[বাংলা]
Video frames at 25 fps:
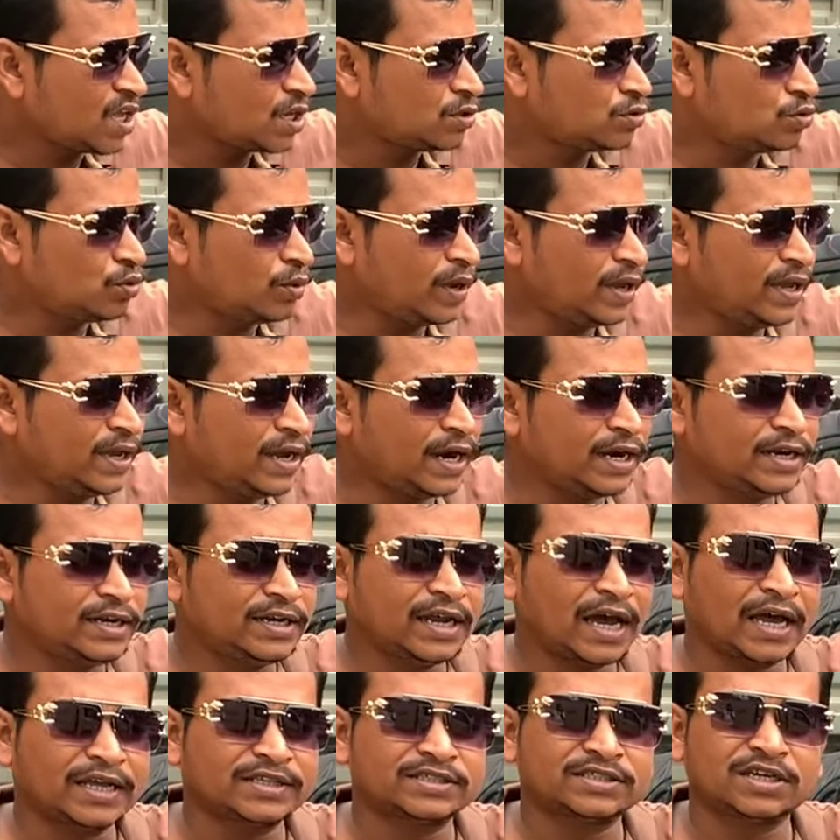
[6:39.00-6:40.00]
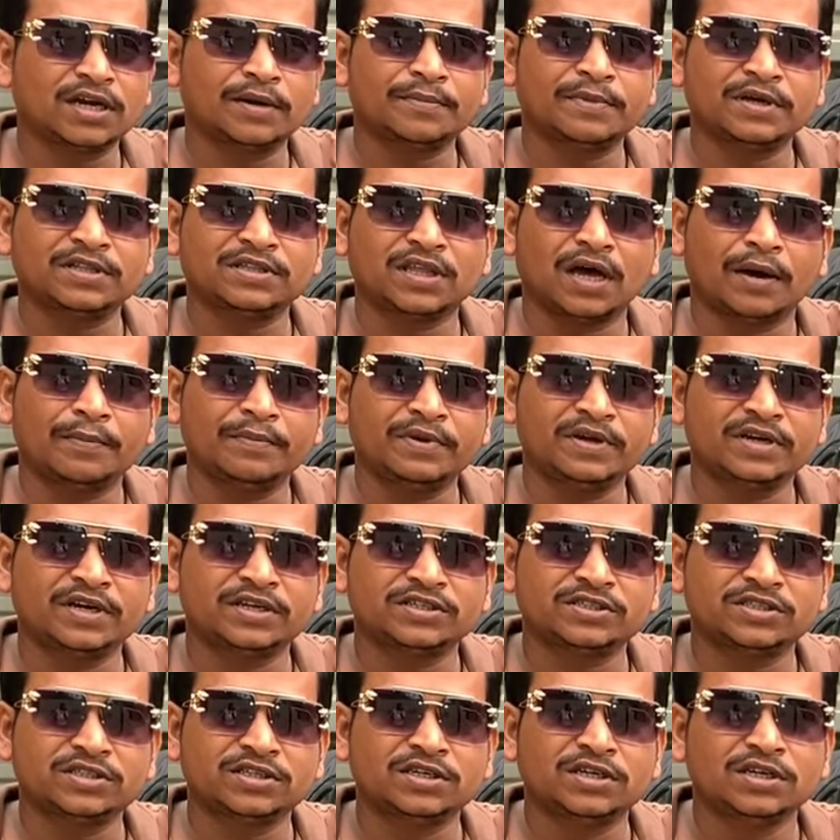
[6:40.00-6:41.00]
তো এই গাড়িটা আজকে আমরা দাম
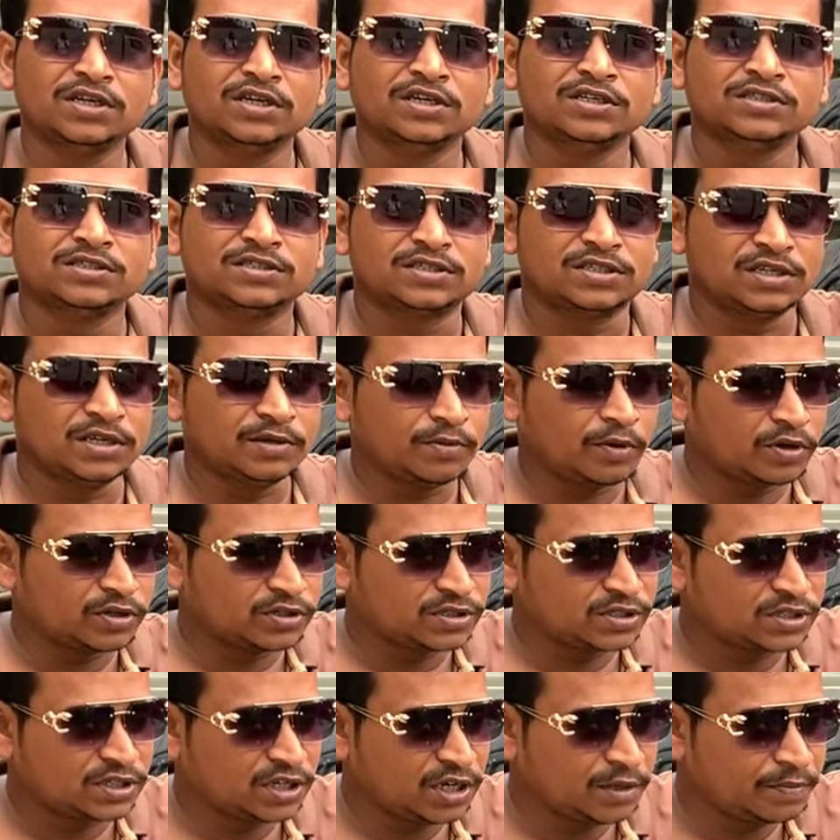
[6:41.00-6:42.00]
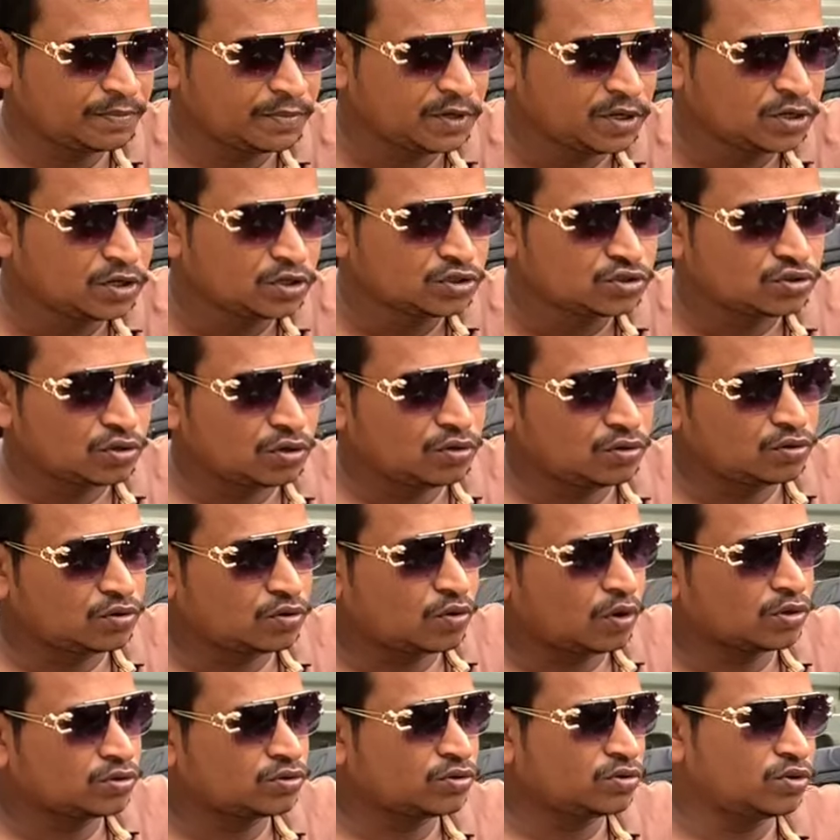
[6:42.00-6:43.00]
রেখেছি শ্রী বর শ্রীপ চলুন
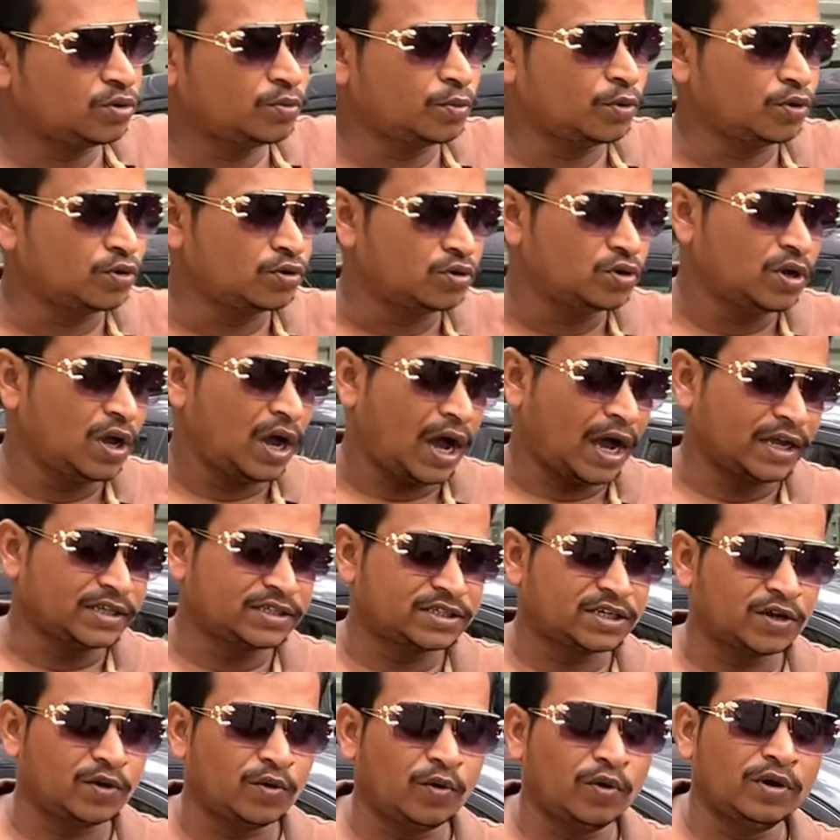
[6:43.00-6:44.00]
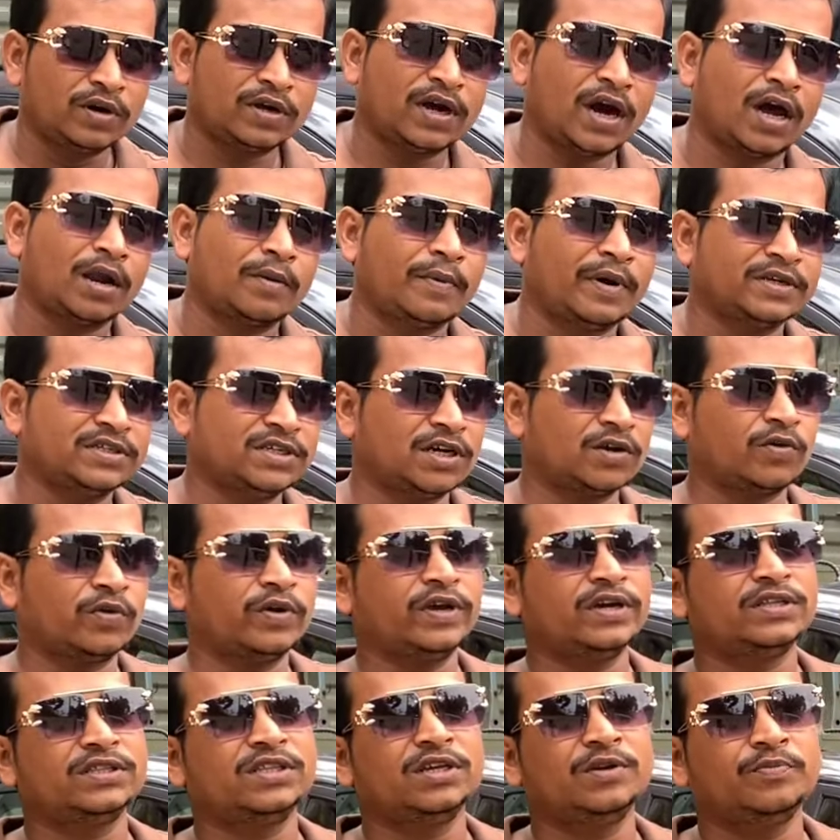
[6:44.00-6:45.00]
কত দেবো আজকে ওল্ড কার বাজার
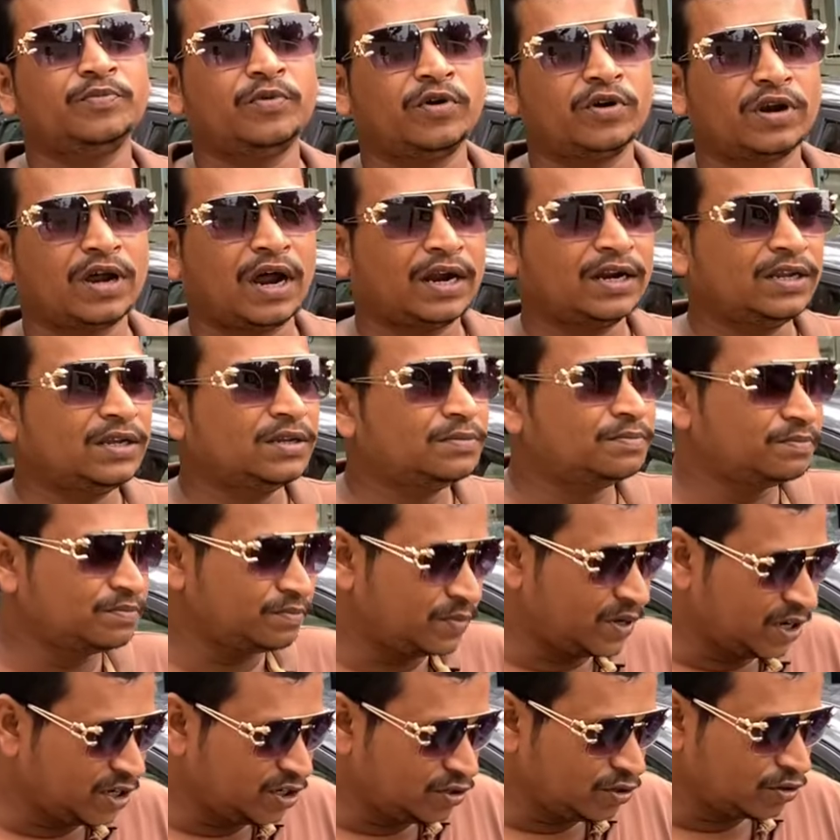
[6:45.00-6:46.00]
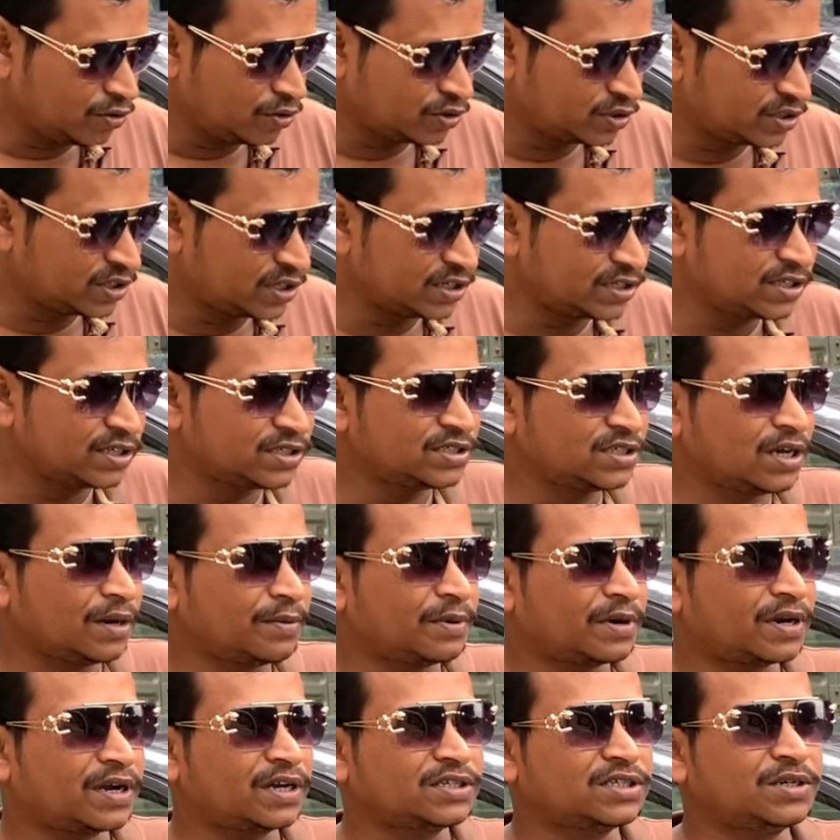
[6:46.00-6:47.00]
অনেক দিন পর গাড়ি ভিডিও করতে এসেছে
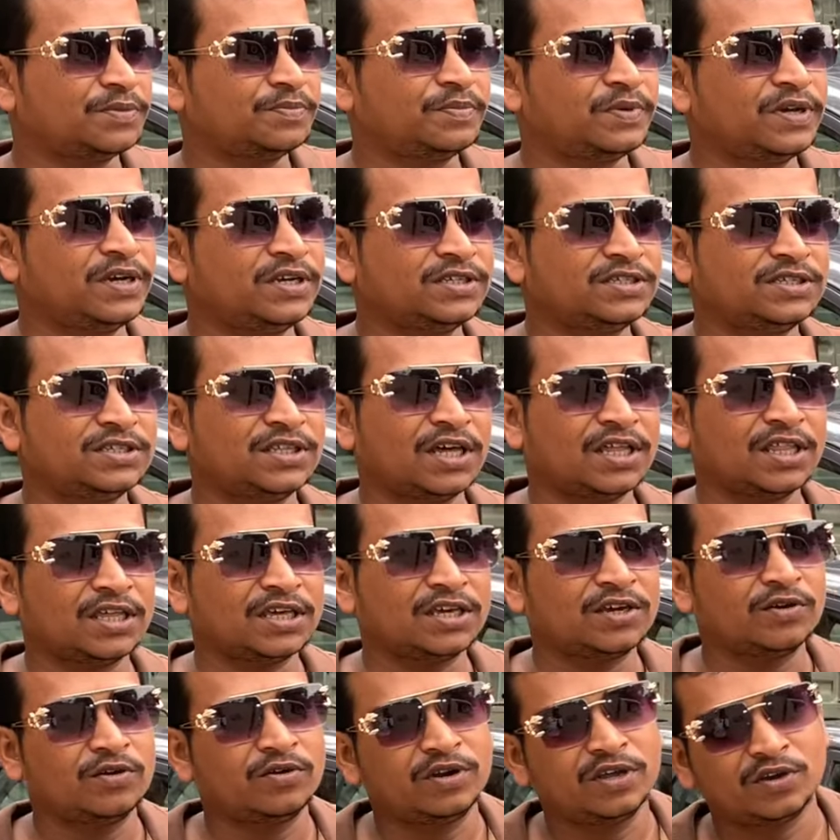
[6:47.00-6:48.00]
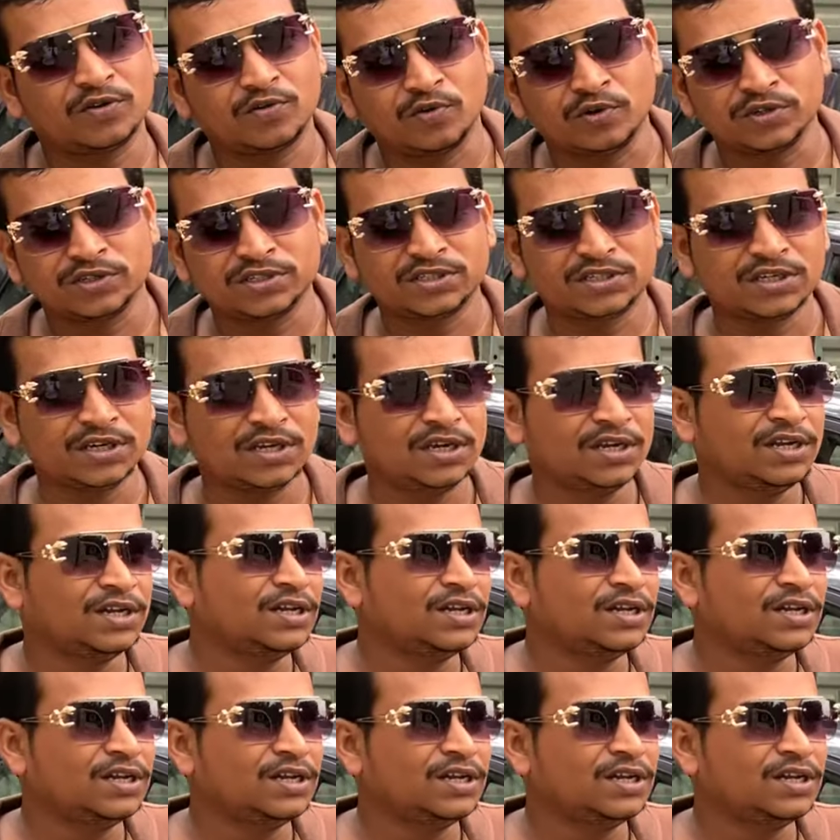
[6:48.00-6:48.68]
আমার কাছে পেয়েছি দাদাকে অনেক কষ্টে